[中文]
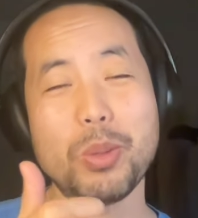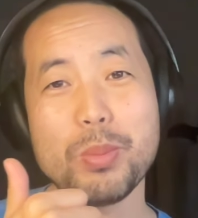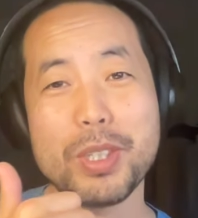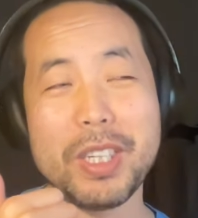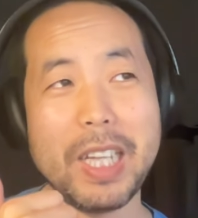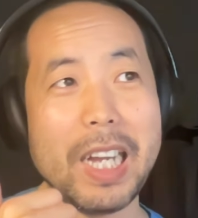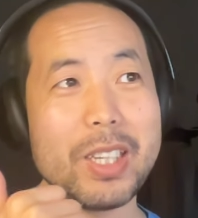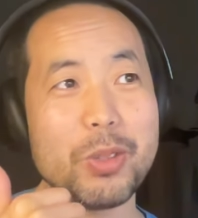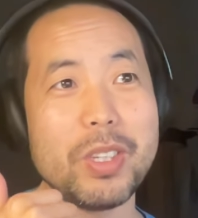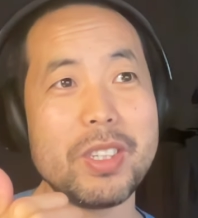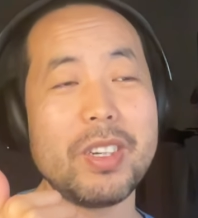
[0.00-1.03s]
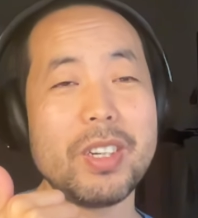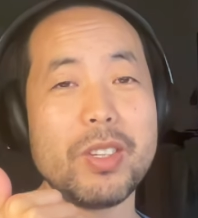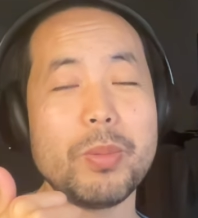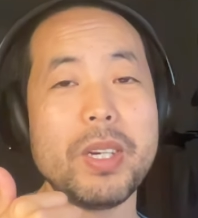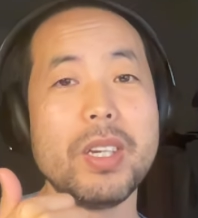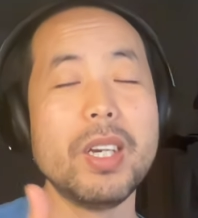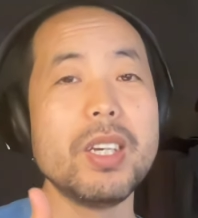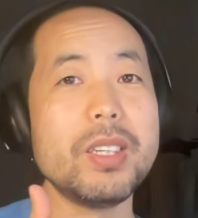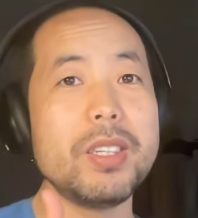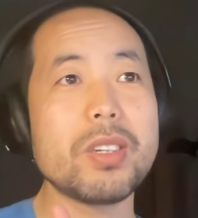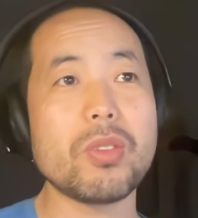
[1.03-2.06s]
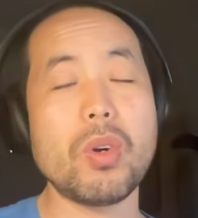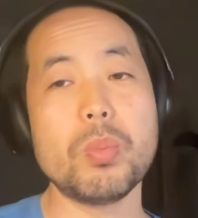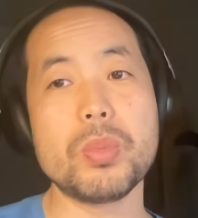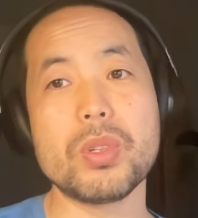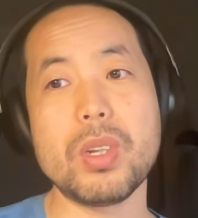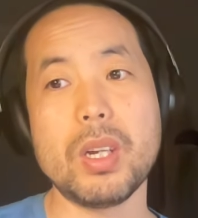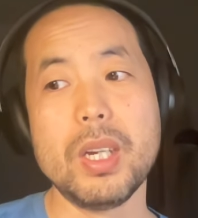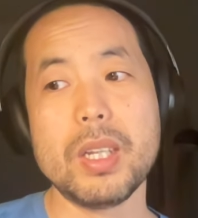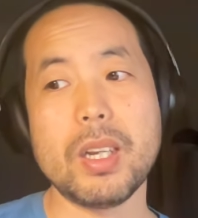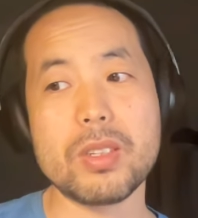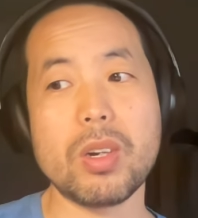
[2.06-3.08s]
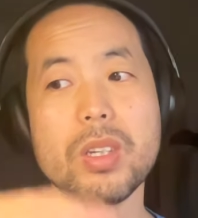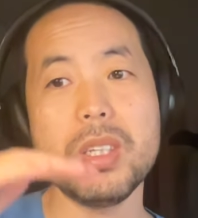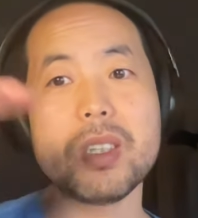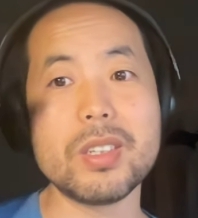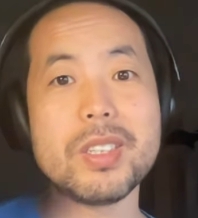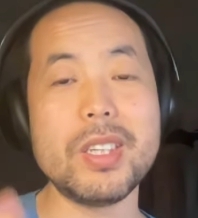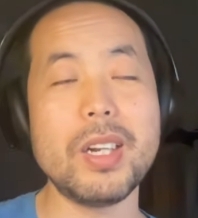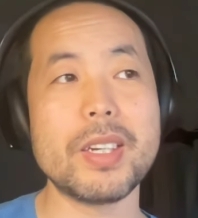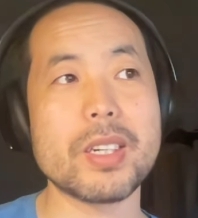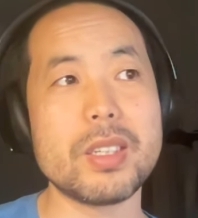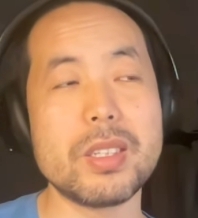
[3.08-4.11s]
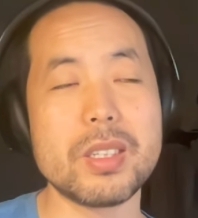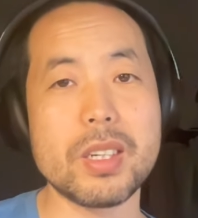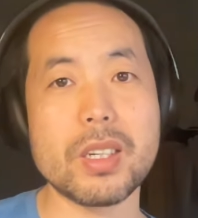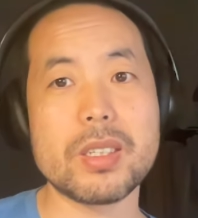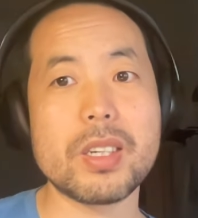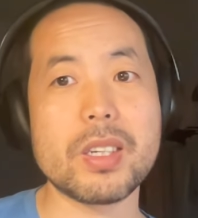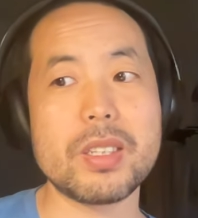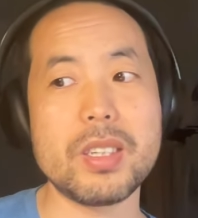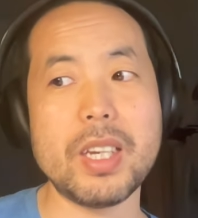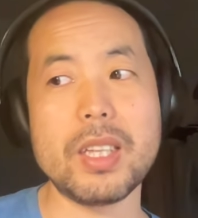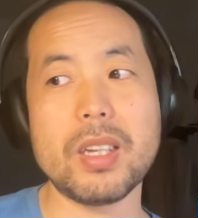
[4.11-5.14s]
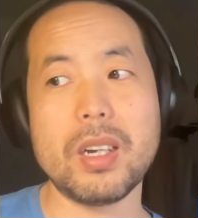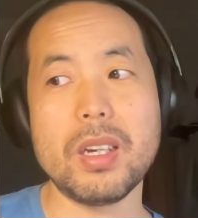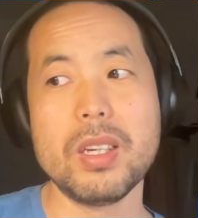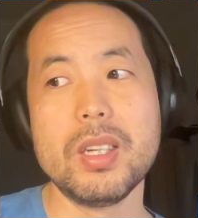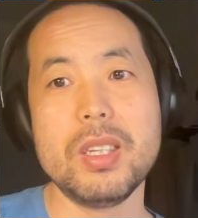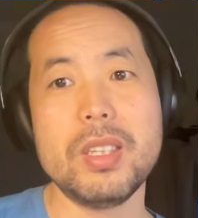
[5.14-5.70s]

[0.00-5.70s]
有什么其他的学习能力，对吧？医生的话，我们都知道他是靠一直积累这个、这个、这个经验的啊。